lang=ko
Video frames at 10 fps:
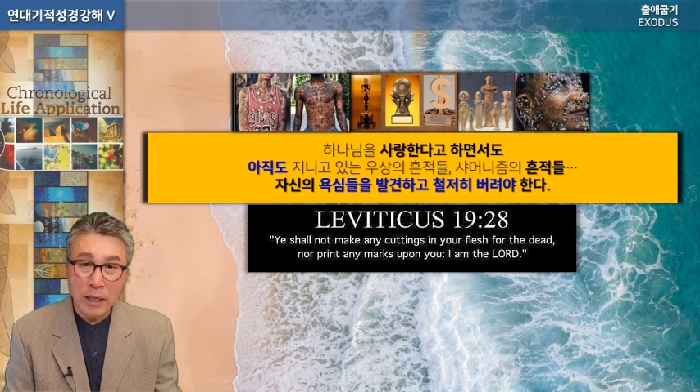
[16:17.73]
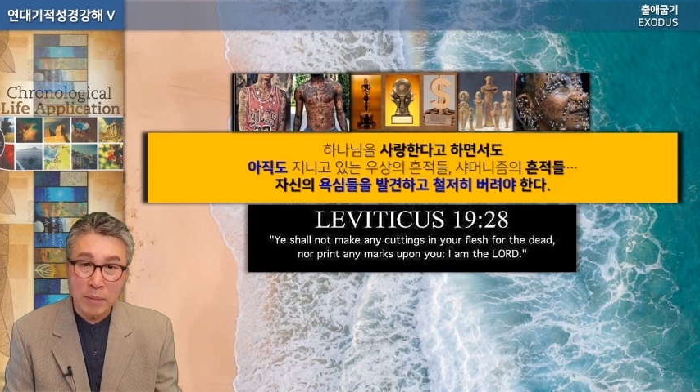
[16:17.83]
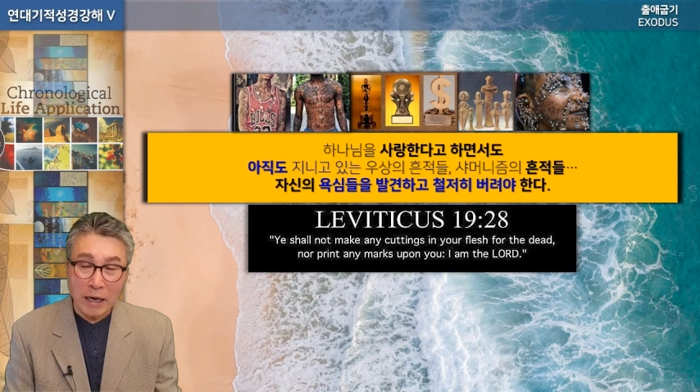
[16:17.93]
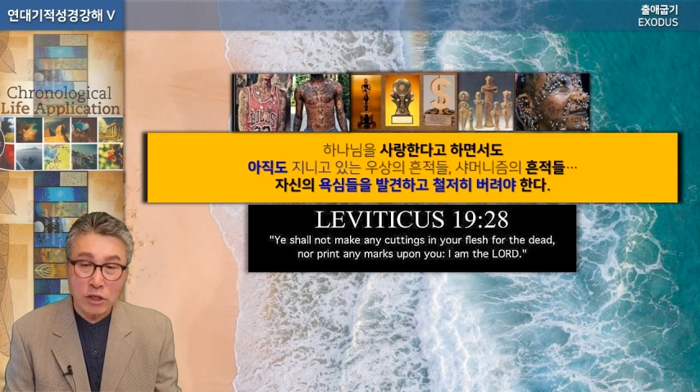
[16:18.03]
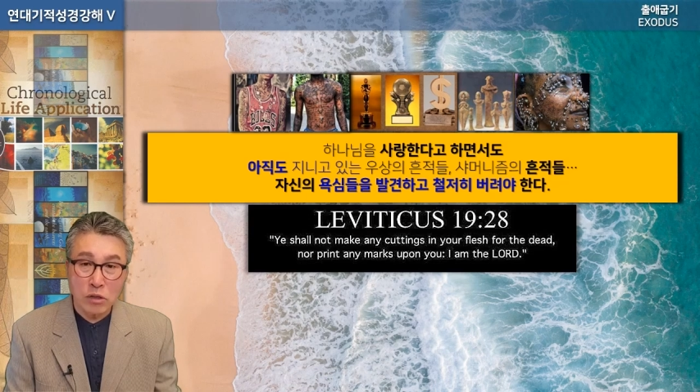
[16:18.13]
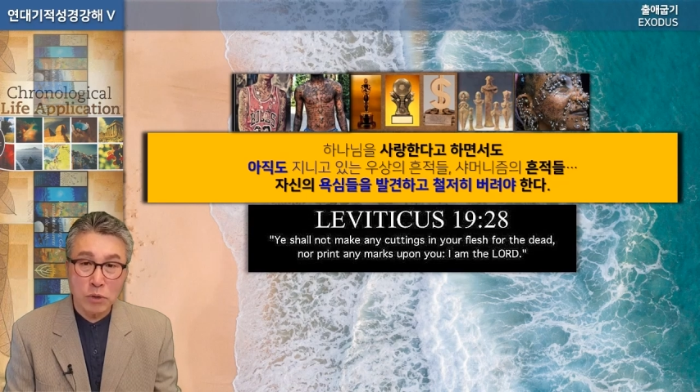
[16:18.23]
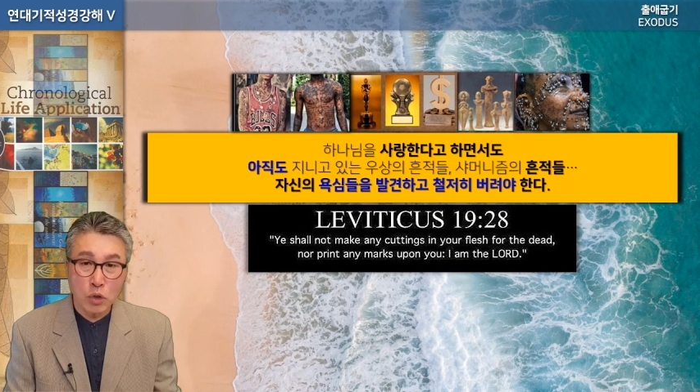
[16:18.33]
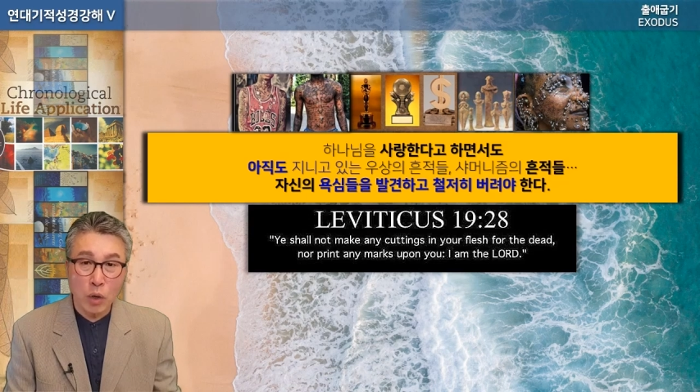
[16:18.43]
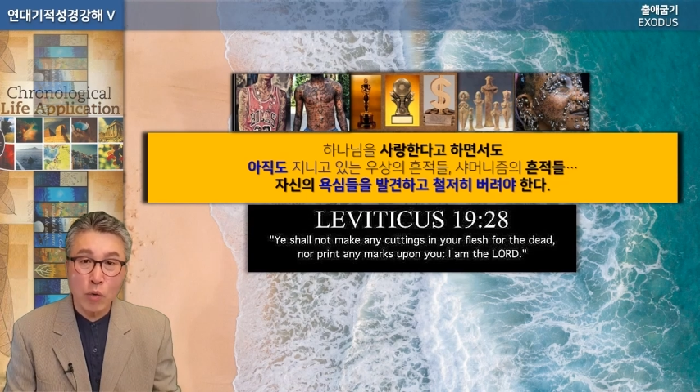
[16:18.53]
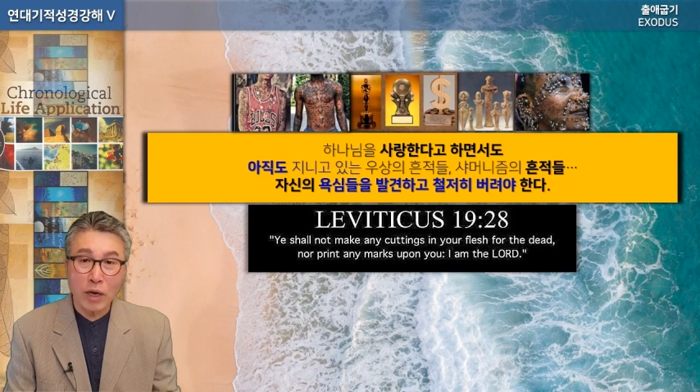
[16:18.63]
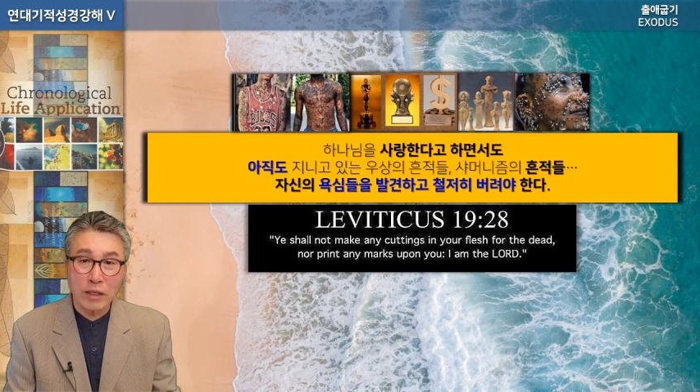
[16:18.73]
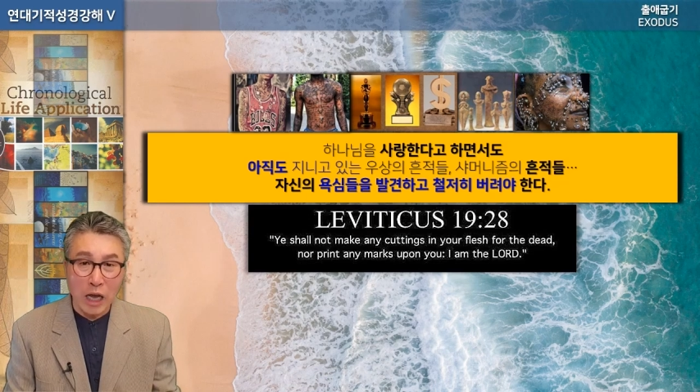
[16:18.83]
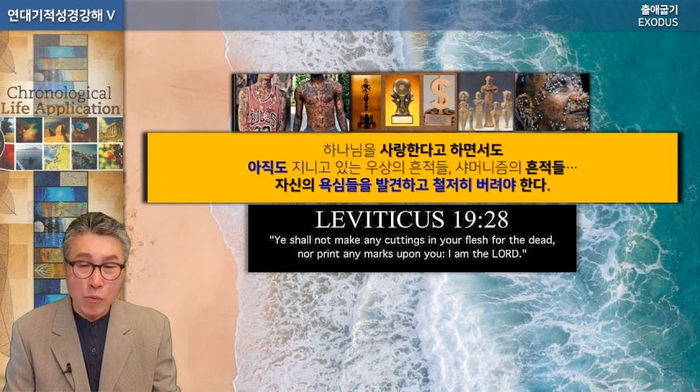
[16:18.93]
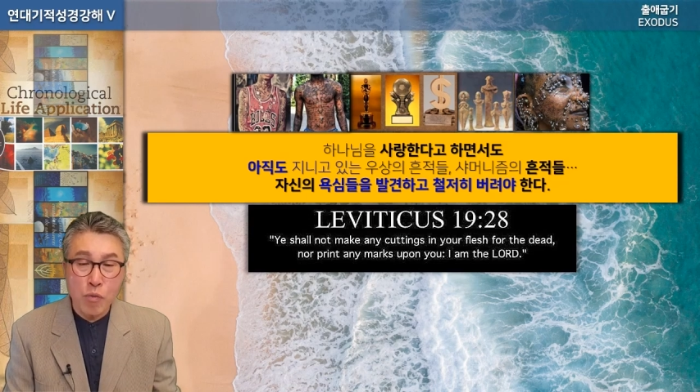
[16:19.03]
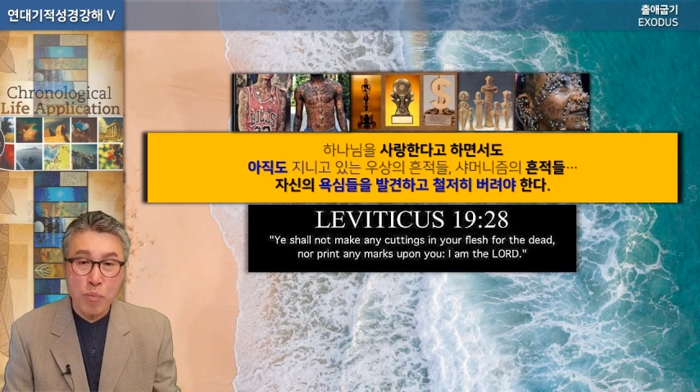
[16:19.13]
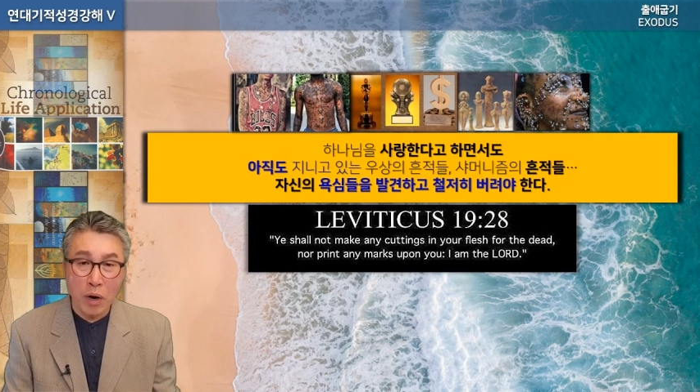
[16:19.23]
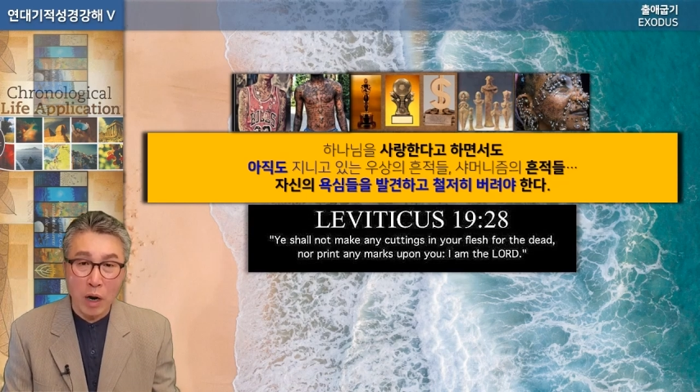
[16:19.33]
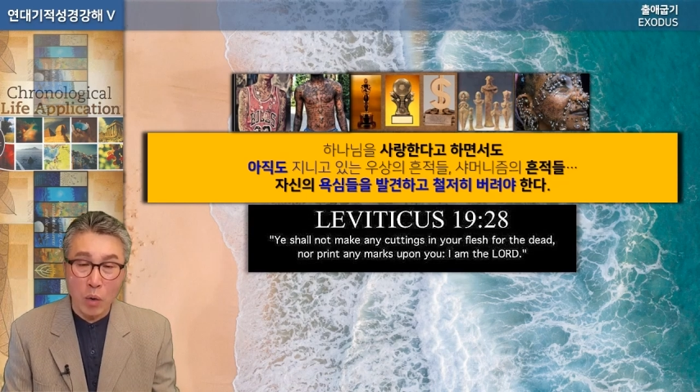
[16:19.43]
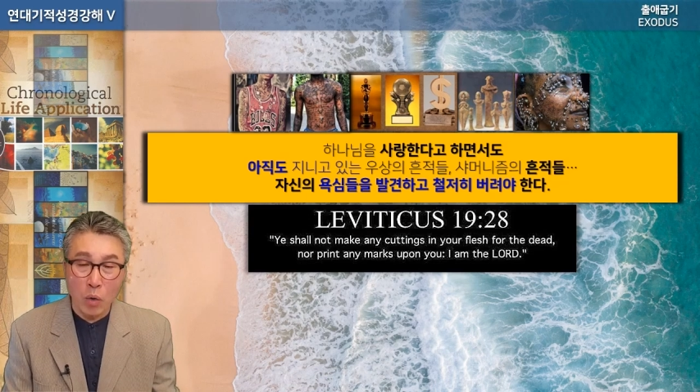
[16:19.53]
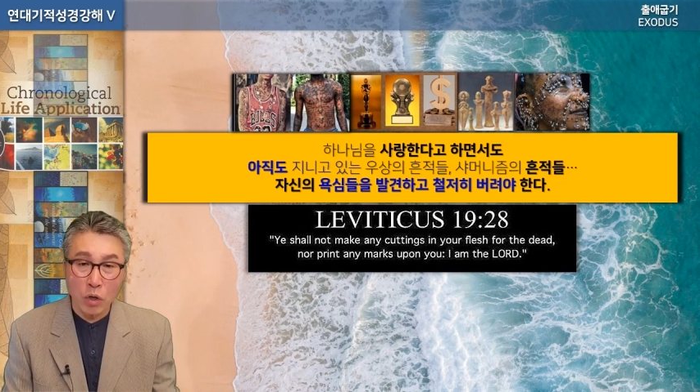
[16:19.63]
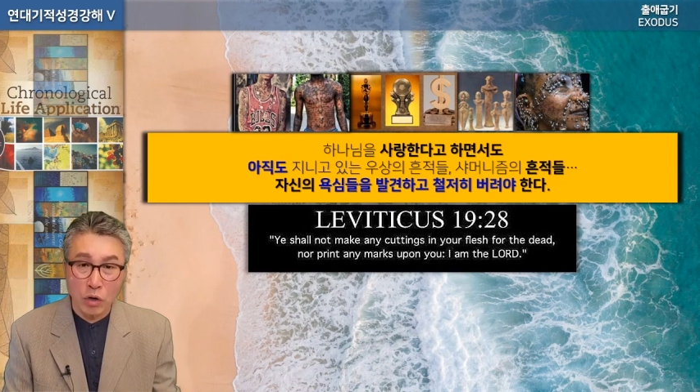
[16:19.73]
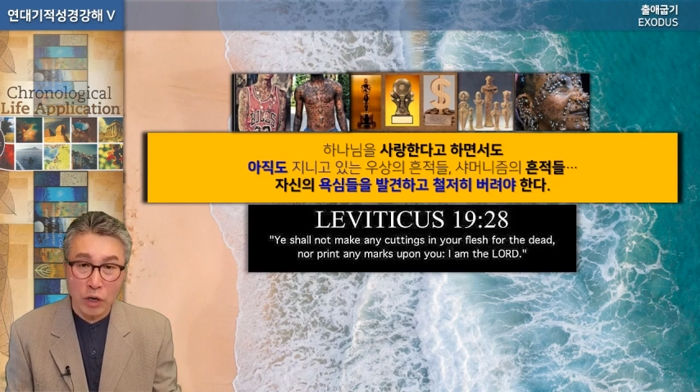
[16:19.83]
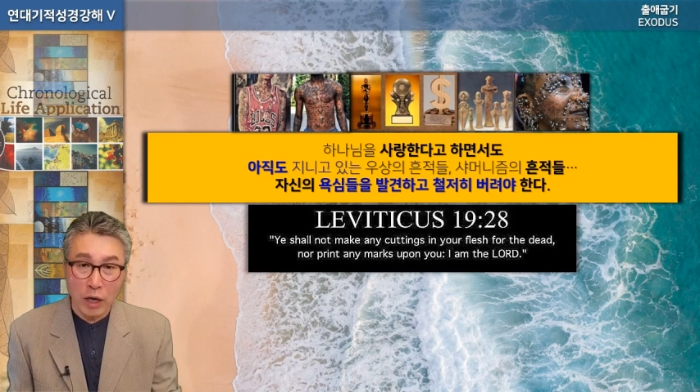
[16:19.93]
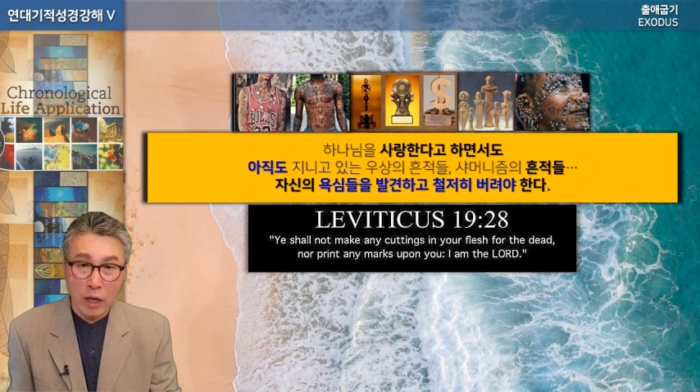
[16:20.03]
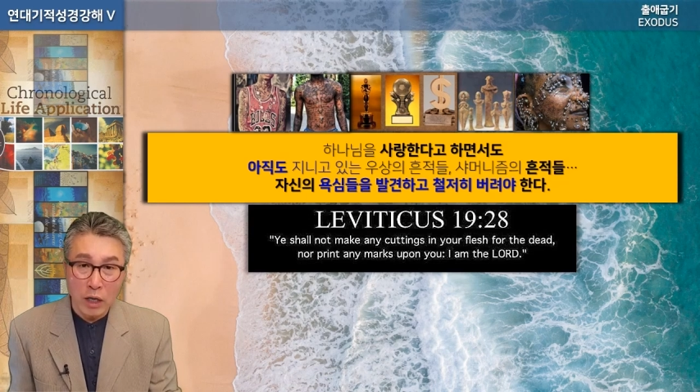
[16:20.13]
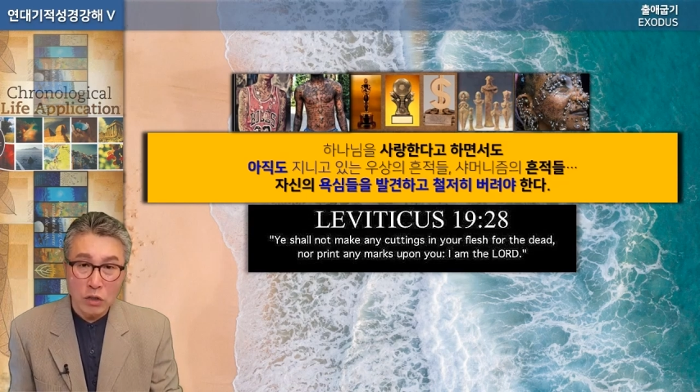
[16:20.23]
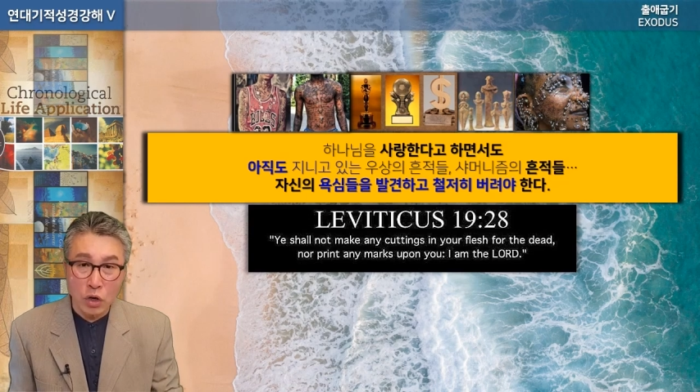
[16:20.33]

말씀을 통해 우리가 잘 분별하고 이렇게